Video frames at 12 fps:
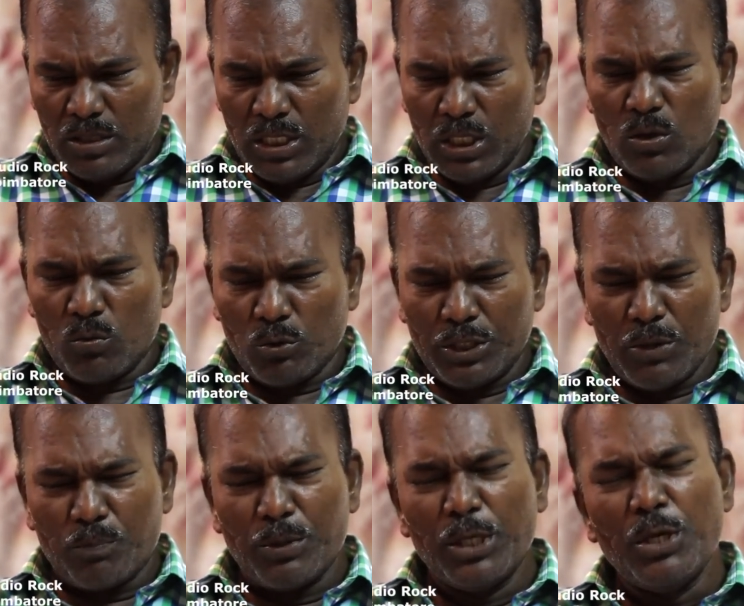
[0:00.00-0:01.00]
இருக்கக்கூடிய
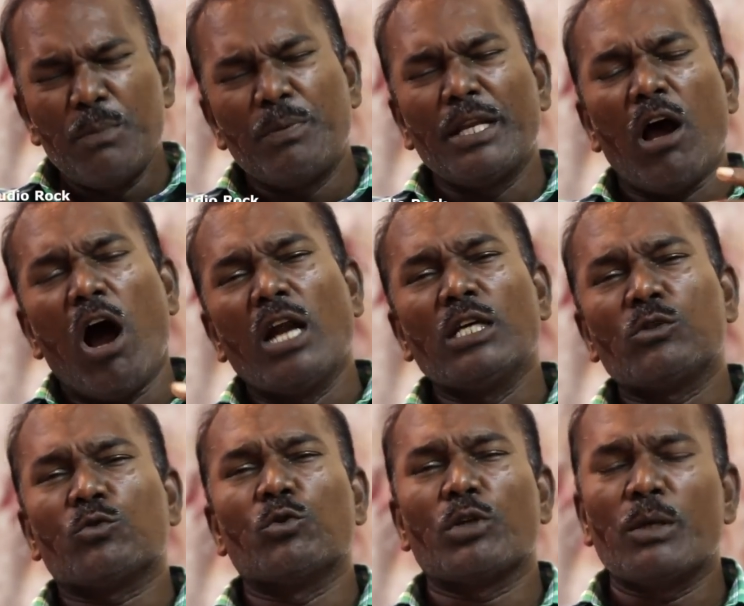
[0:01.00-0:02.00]
பெரிய பெரிய
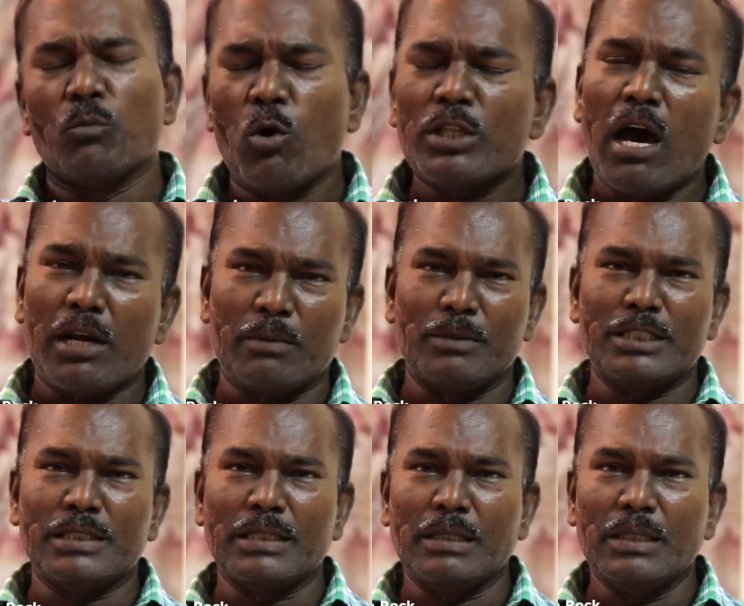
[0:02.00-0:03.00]
ஆளுக்கூட கூட மோத
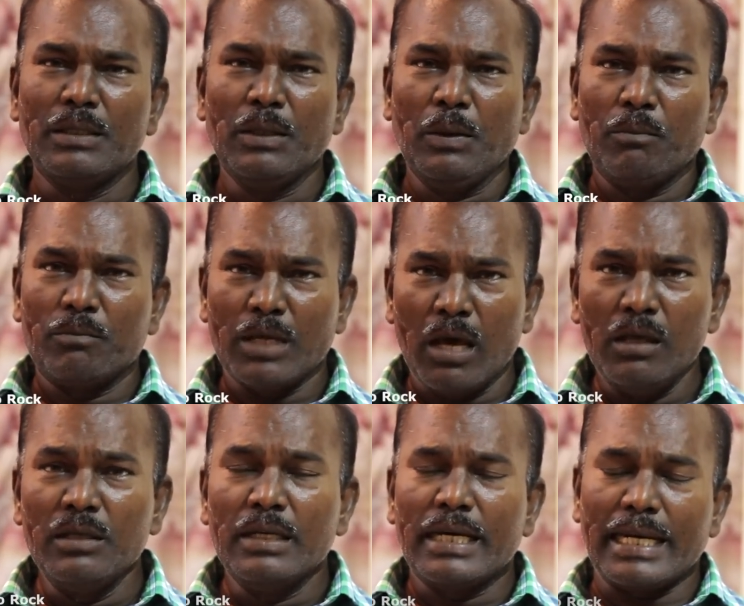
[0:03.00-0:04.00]
ஆரம்பித்தேன் நான்
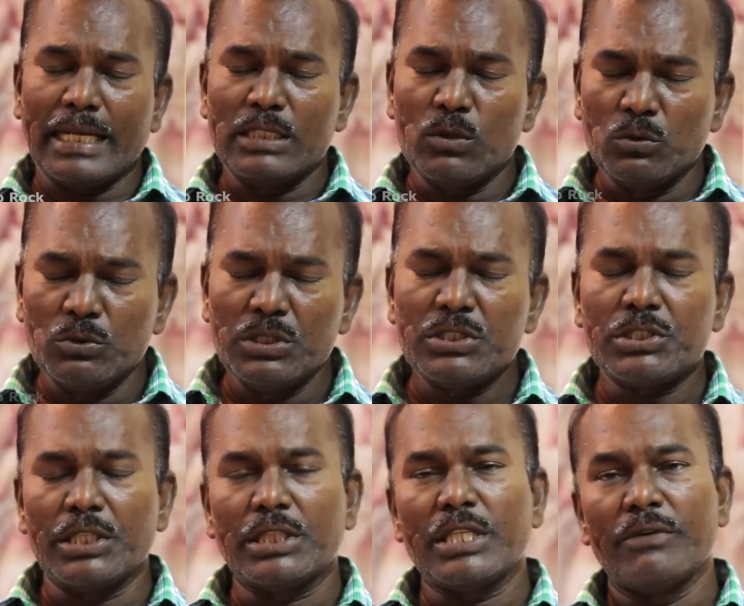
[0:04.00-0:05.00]
ரஜகுண்டு
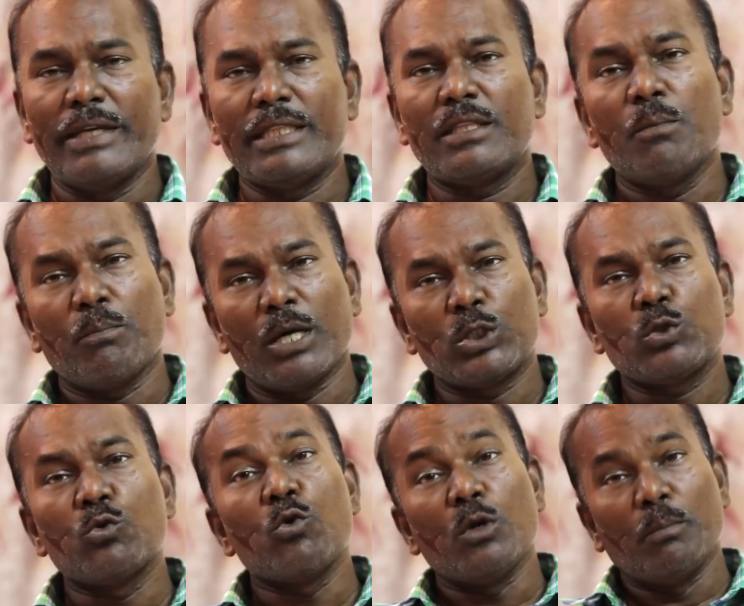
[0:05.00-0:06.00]
சித்தை வைத்திய
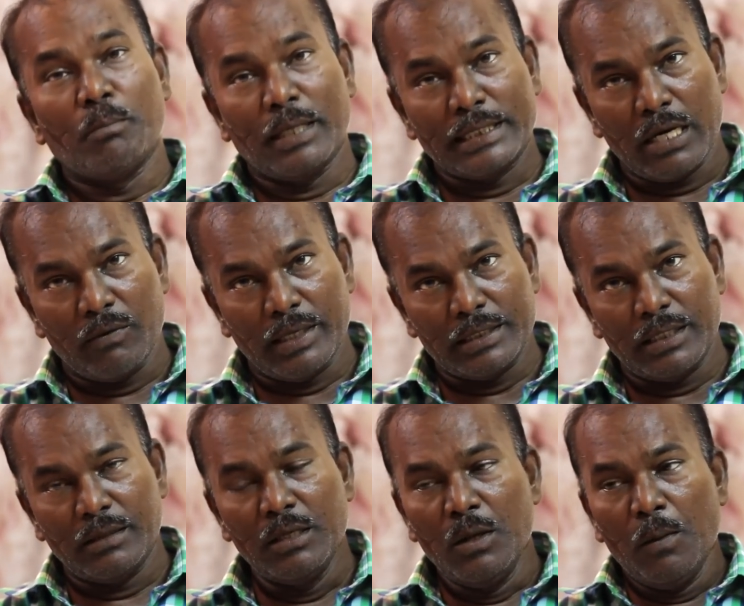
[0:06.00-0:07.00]
பட்னூல் மந்திரவாதி
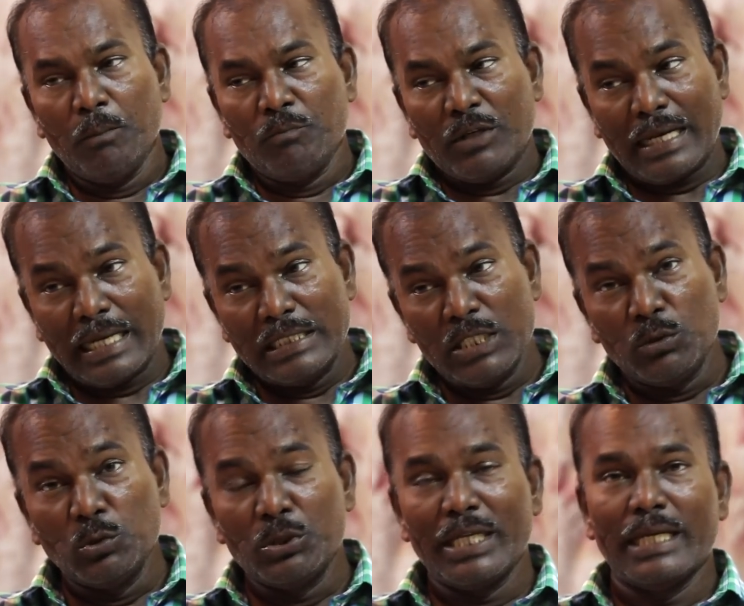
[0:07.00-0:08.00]

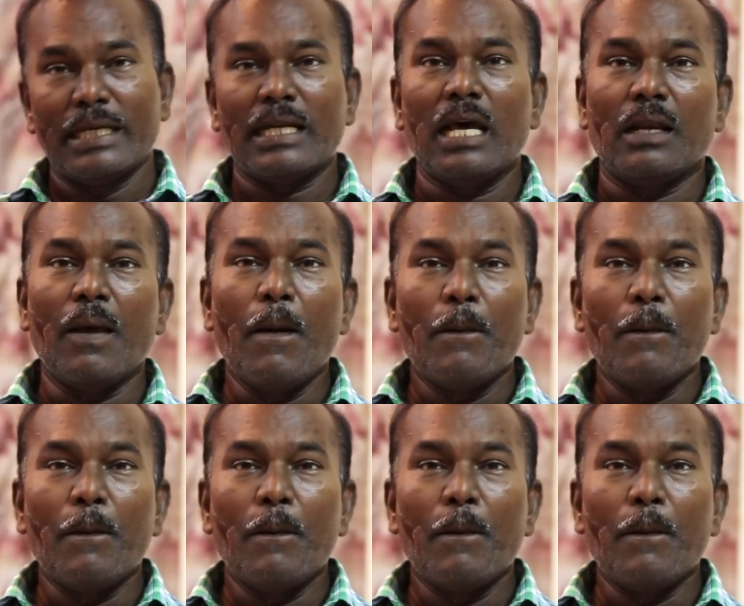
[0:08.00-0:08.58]
ரஜகுண்டு என்றால்